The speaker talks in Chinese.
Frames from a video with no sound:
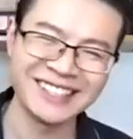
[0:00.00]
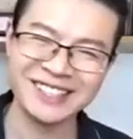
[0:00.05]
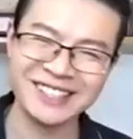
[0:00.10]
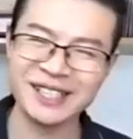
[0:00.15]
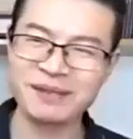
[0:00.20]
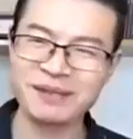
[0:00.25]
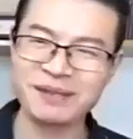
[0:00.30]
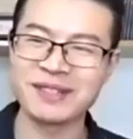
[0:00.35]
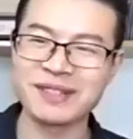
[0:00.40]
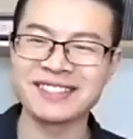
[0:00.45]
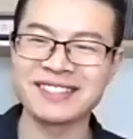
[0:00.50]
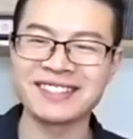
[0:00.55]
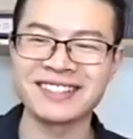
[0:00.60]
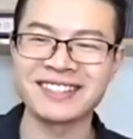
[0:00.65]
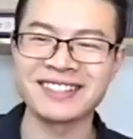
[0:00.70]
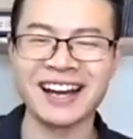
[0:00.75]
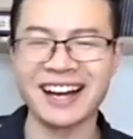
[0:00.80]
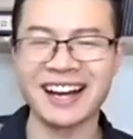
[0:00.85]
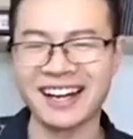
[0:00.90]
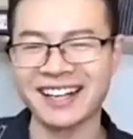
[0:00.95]
这个名字
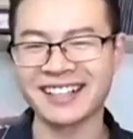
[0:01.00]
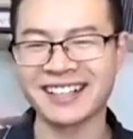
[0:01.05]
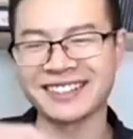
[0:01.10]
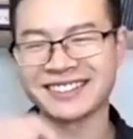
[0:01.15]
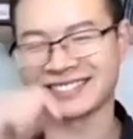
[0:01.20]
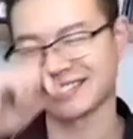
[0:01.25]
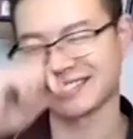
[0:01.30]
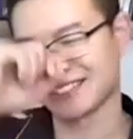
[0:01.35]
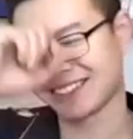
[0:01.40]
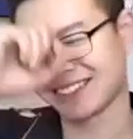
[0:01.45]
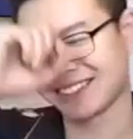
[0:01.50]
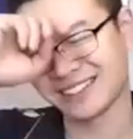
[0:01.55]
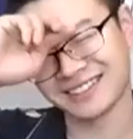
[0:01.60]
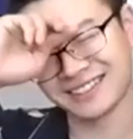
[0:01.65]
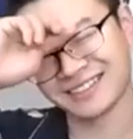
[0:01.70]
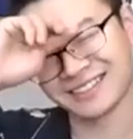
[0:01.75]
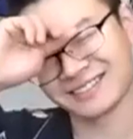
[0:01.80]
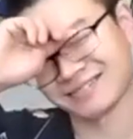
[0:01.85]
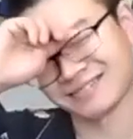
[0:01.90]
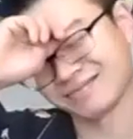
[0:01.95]
太，
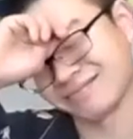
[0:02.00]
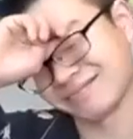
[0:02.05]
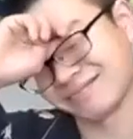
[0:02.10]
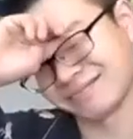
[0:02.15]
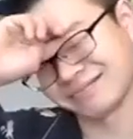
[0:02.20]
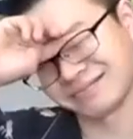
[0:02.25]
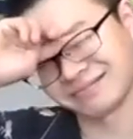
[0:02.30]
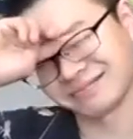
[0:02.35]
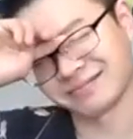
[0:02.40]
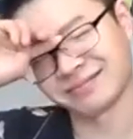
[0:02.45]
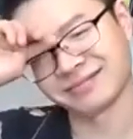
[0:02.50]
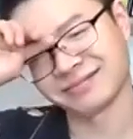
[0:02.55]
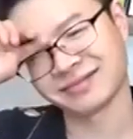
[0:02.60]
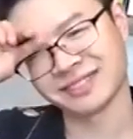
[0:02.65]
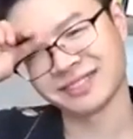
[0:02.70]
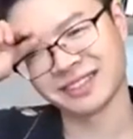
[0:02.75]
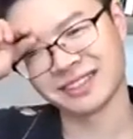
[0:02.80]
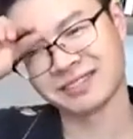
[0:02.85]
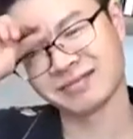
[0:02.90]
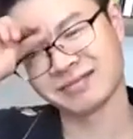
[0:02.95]
嗯
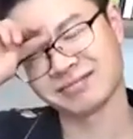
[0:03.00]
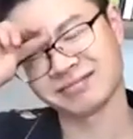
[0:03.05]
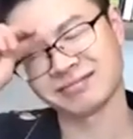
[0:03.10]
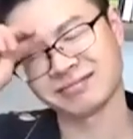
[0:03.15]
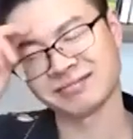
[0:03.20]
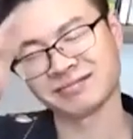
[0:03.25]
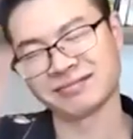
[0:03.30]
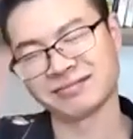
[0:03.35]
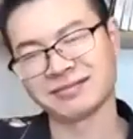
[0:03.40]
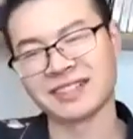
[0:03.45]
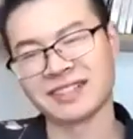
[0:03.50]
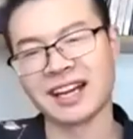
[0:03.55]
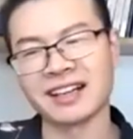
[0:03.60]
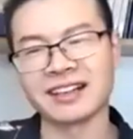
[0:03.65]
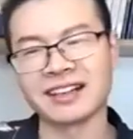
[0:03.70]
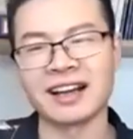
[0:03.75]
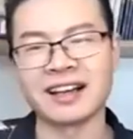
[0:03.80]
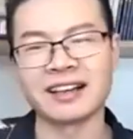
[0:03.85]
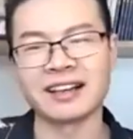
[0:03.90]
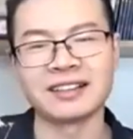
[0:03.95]
嗯太
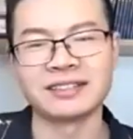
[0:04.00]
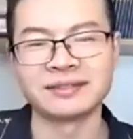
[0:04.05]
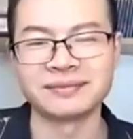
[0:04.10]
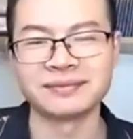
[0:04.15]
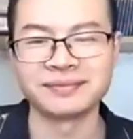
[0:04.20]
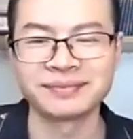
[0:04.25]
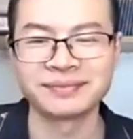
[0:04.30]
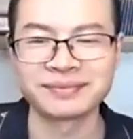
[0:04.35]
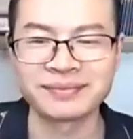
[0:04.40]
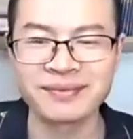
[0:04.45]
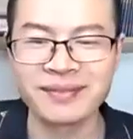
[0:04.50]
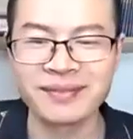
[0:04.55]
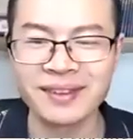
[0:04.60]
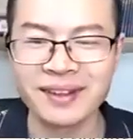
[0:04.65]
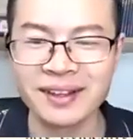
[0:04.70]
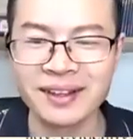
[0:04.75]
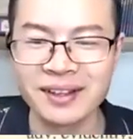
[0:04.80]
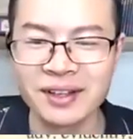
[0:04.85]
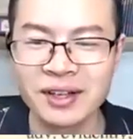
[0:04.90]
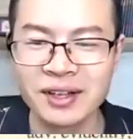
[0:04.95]
难了，
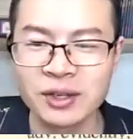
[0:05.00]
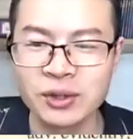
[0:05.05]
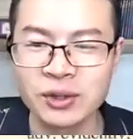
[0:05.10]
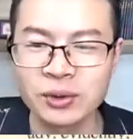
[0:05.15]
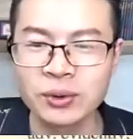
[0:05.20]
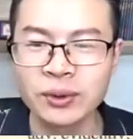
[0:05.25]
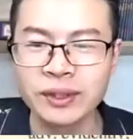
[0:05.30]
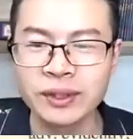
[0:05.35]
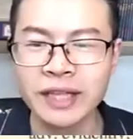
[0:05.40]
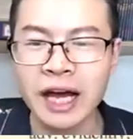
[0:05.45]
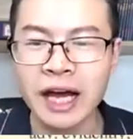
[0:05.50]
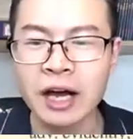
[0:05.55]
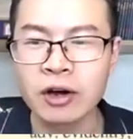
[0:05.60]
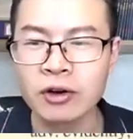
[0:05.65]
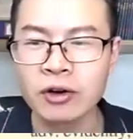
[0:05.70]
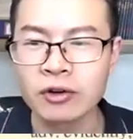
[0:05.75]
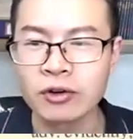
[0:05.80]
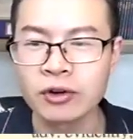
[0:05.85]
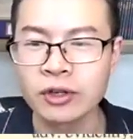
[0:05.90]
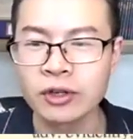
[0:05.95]
郁
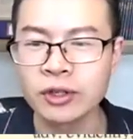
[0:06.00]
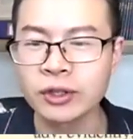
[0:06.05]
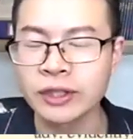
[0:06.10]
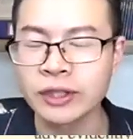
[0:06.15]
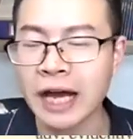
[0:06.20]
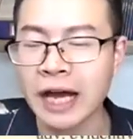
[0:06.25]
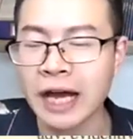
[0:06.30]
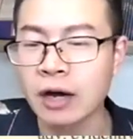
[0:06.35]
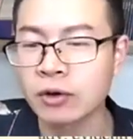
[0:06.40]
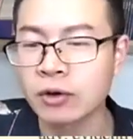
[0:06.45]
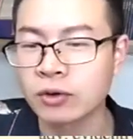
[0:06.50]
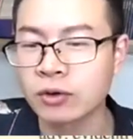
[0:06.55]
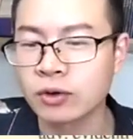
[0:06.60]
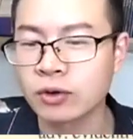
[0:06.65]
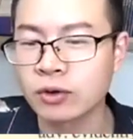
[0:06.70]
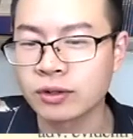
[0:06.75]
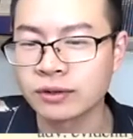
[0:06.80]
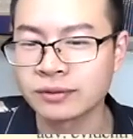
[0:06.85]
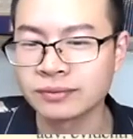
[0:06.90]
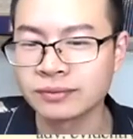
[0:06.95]
达郁达，
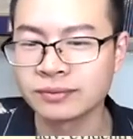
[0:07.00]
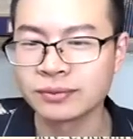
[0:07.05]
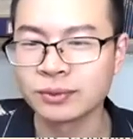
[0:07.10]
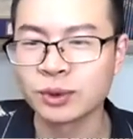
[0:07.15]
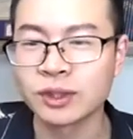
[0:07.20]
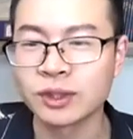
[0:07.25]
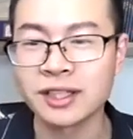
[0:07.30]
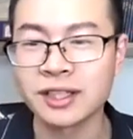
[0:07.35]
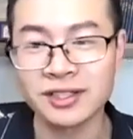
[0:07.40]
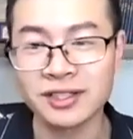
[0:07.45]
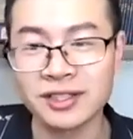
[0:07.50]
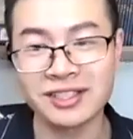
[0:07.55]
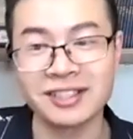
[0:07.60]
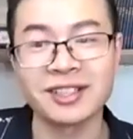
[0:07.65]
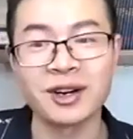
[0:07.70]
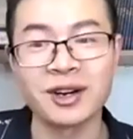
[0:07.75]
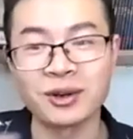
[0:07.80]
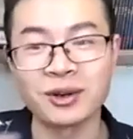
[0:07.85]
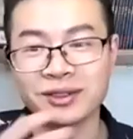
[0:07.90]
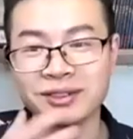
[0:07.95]
我的舌
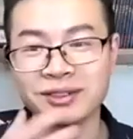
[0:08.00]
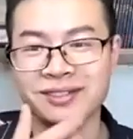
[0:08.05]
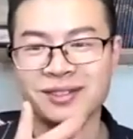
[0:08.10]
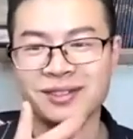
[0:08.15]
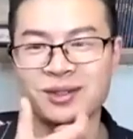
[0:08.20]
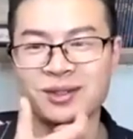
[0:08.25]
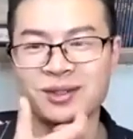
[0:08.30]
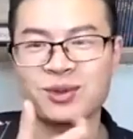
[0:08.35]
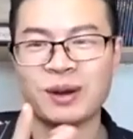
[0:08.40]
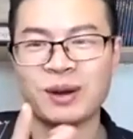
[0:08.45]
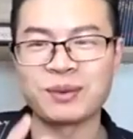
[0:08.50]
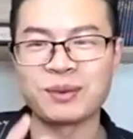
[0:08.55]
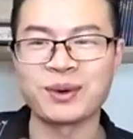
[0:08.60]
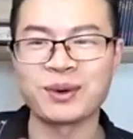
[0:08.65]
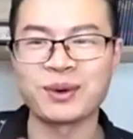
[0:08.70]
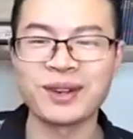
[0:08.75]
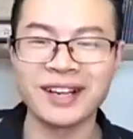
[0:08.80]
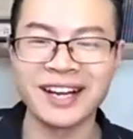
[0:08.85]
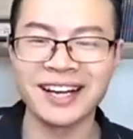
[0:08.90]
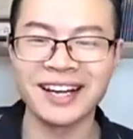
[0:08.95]
头转不
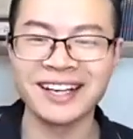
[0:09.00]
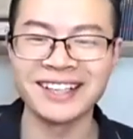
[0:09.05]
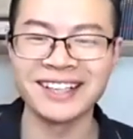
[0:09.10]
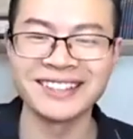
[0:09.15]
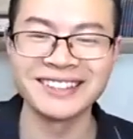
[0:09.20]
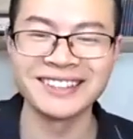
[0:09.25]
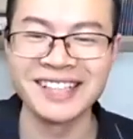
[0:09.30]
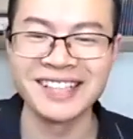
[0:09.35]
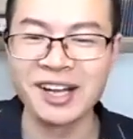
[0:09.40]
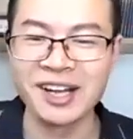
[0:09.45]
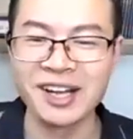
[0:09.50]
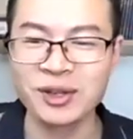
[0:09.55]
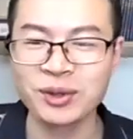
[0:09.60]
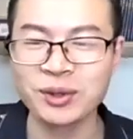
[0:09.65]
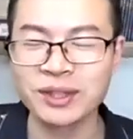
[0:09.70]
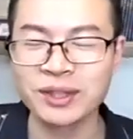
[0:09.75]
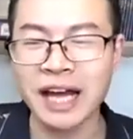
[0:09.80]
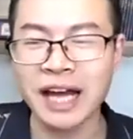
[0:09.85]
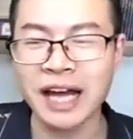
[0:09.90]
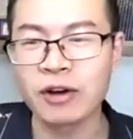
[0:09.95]
过来了，
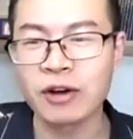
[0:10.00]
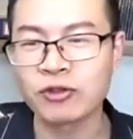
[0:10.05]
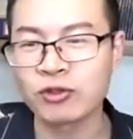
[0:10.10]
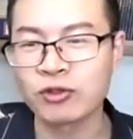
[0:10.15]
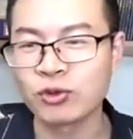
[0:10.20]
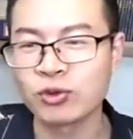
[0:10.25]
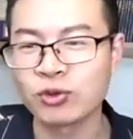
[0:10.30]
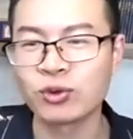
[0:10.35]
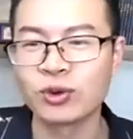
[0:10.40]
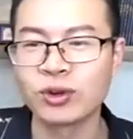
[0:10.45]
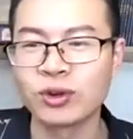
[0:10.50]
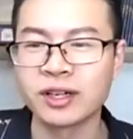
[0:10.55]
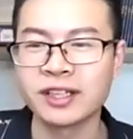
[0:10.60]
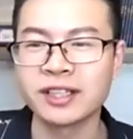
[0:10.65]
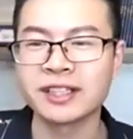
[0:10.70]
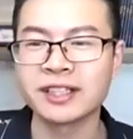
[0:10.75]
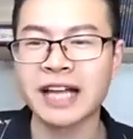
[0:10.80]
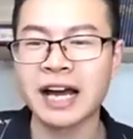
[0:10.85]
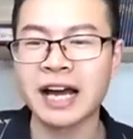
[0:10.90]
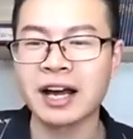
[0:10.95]
郁达夫
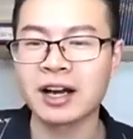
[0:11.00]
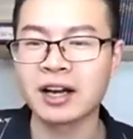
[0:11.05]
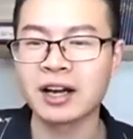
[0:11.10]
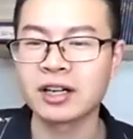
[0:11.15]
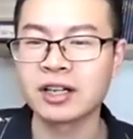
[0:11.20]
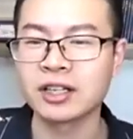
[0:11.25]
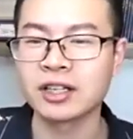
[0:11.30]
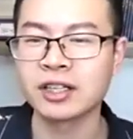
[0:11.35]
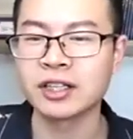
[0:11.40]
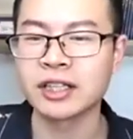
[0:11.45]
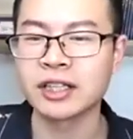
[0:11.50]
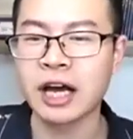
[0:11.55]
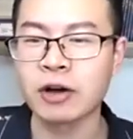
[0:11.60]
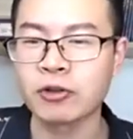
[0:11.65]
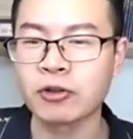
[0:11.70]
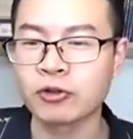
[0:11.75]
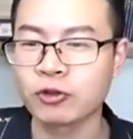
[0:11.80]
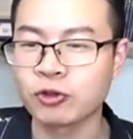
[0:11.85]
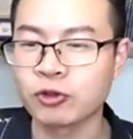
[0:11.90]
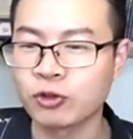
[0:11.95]
郁达郁
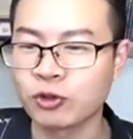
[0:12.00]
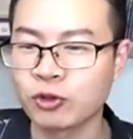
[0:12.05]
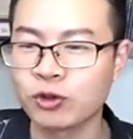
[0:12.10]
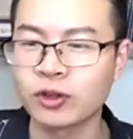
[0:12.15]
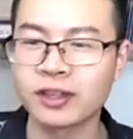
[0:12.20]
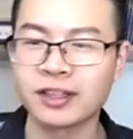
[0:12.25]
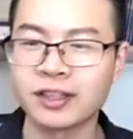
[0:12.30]
达夫，